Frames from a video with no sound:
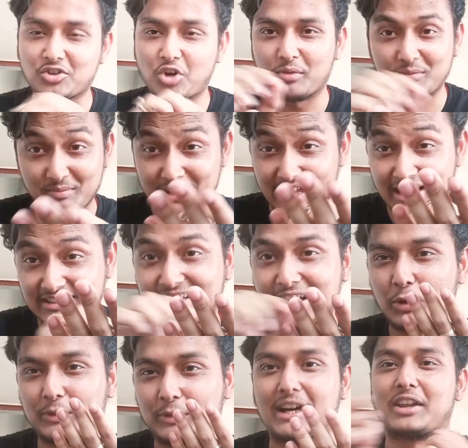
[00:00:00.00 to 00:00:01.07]
कभी मैं एग्जैक्ट
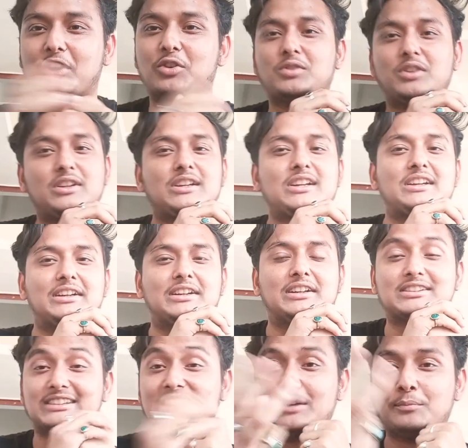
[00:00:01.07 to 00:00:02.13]
आपको बता रहा
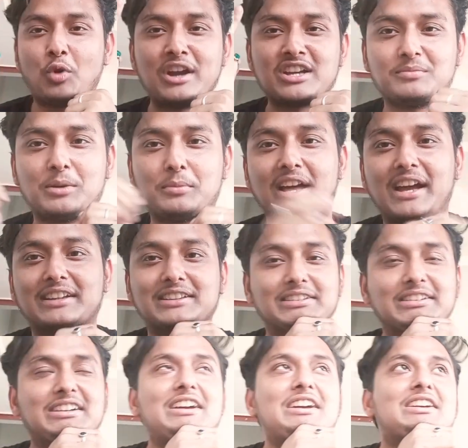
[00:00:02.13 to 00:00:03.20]
हूँ तीन पॉइंट्स मैं बनाए थे
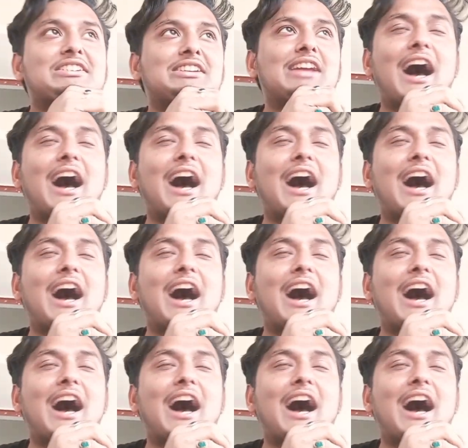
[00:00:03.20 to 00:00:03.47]
कि